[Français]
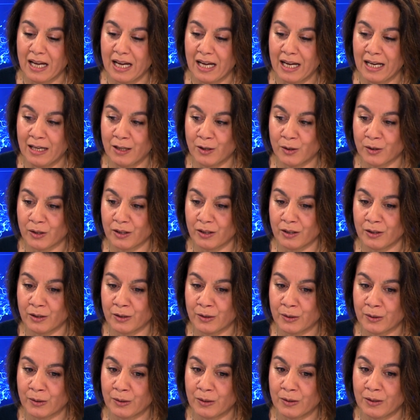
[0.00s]
alors,
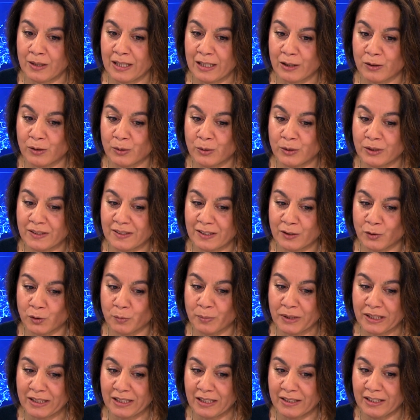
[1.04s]
euh, la colonisation
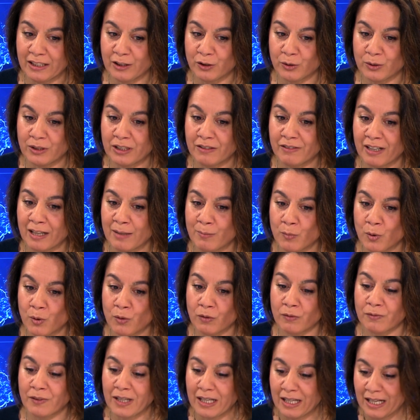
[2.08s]
britannique connaît
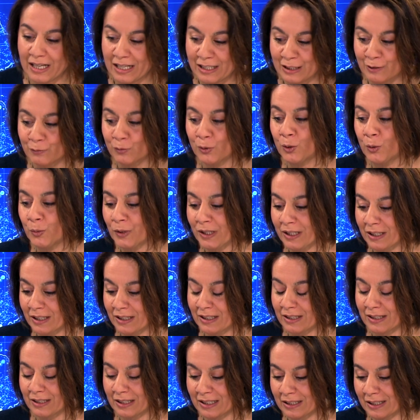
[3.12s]
vraiment, enfin, elle évolue
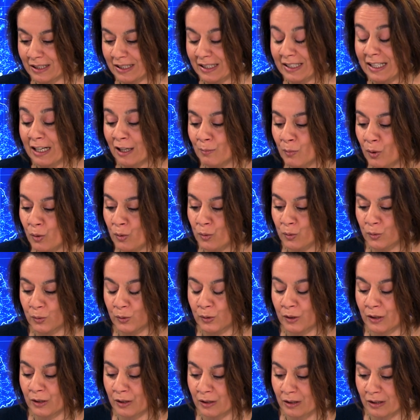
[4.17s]
également au
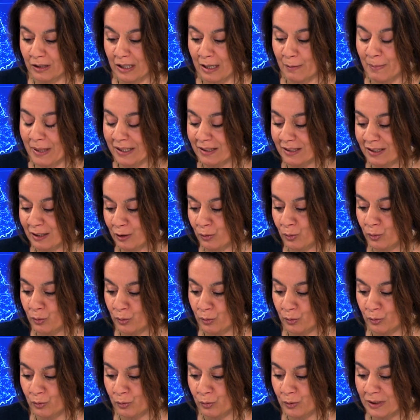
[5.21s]
cours euh, à partir
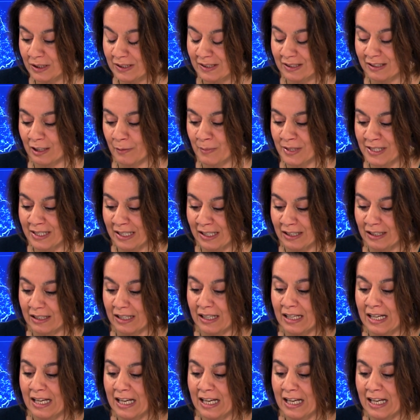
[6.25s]
du, XVIIe siècle,